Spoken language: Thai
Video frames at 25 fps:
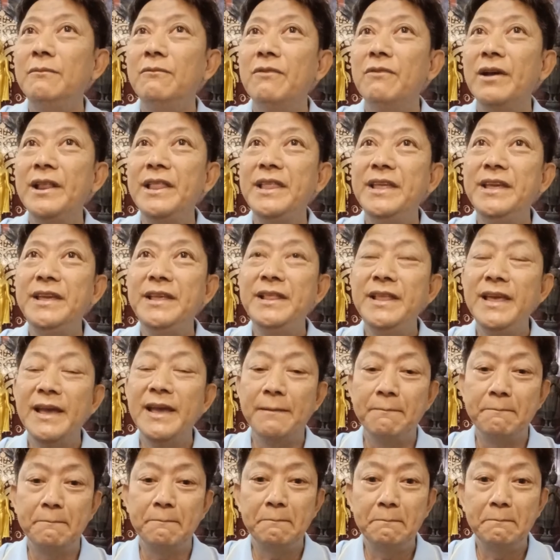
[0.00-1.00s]
วันนี้เนี่
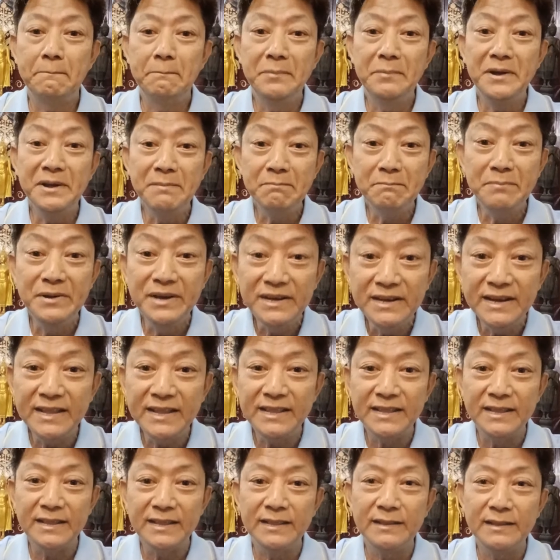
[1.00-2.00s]
ยเพื่อนเพื่อน
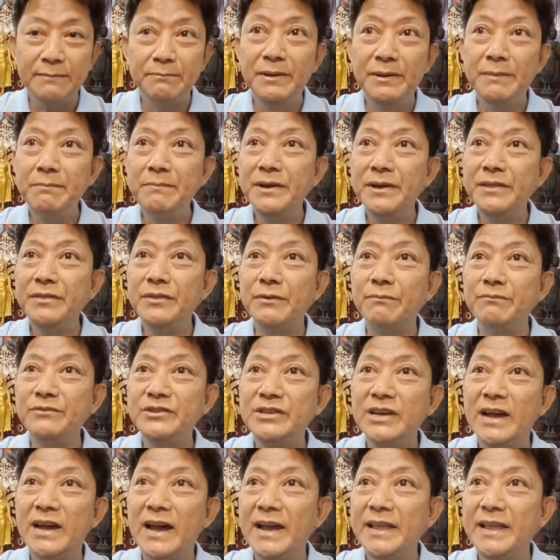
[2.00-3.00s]
เพื่อนเพื่อนสม
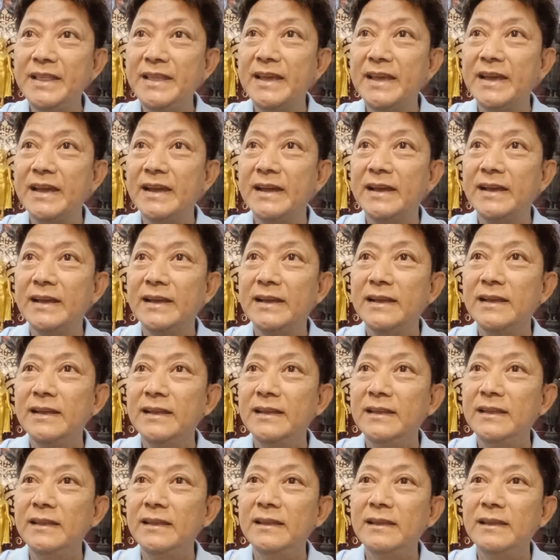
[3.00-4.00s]
ชายเนี่ย
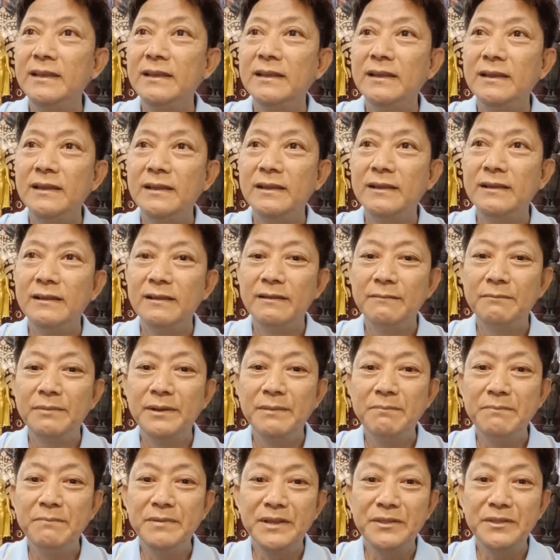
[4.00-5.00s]

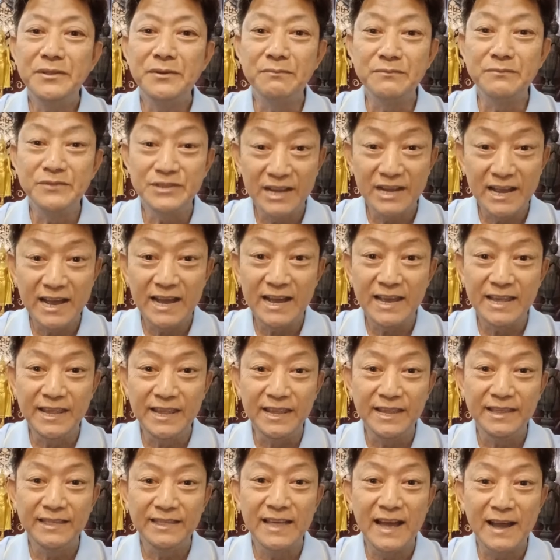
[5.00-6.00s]
เพื่อนเพื่อนสมชาย
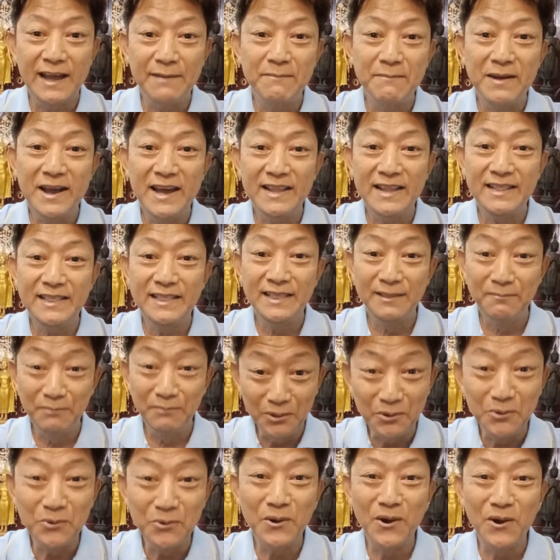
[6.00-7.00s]
สามารถ
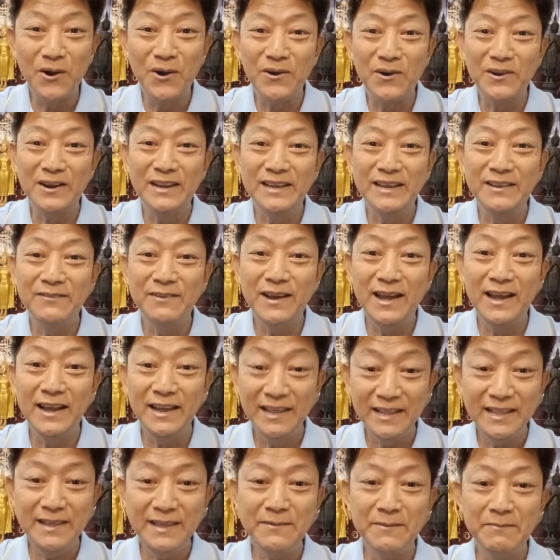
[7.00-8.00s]
ดูออกเลยว่า
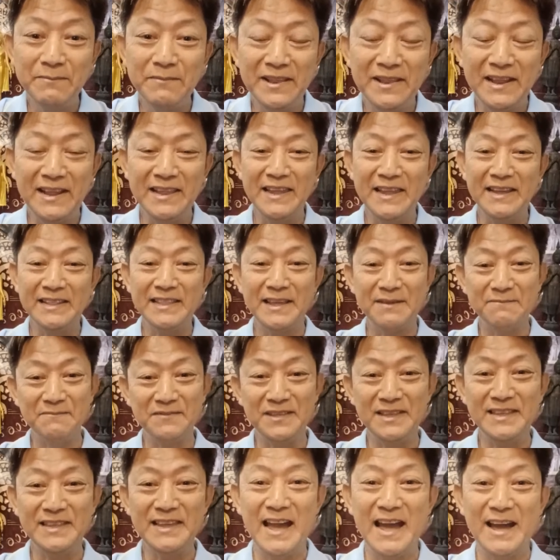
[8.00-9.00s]
เฮ้ยนี่มันเป็นอารยธรรม
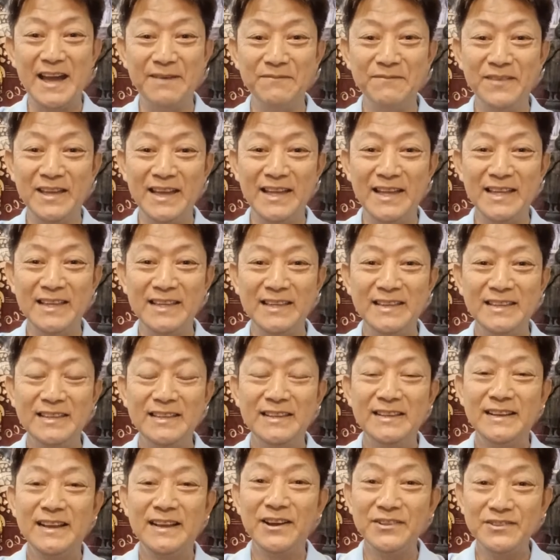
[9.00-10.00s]
สยามนะ
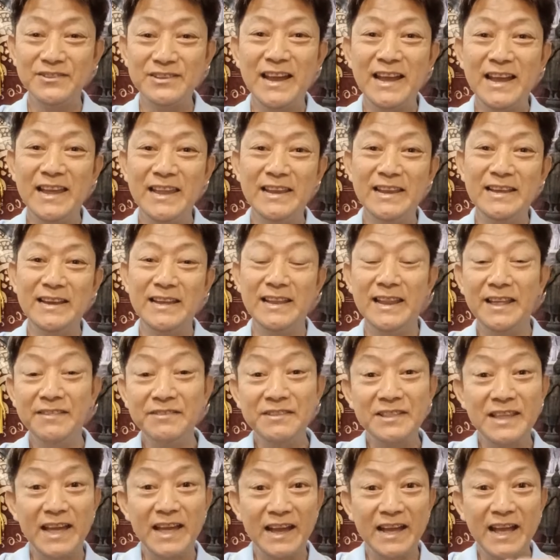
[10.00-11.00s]
เข้าใจเลยลัก
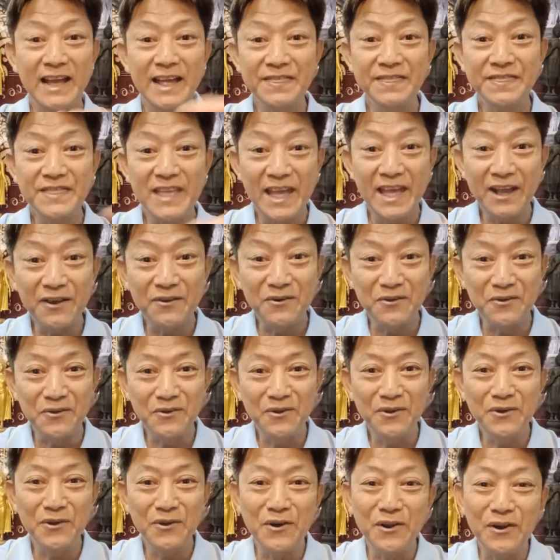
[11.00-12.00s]
ษณะการแตกของ
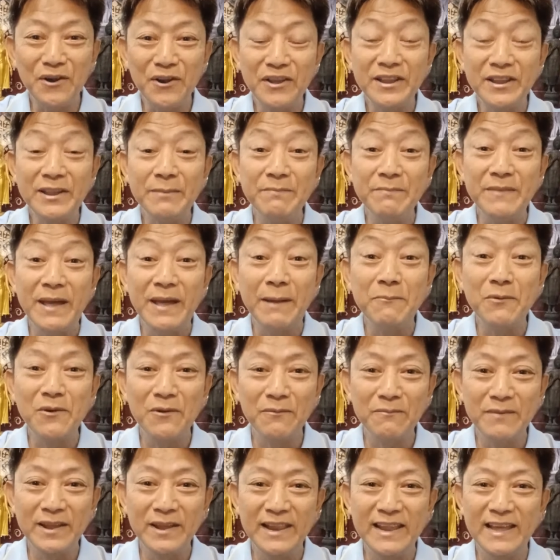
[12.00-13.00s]
ของรอยดำๆข
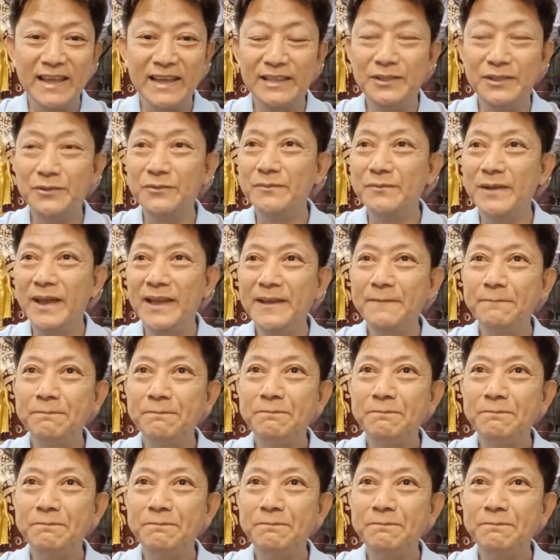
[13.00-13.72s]
องมันน่ะถูกไหม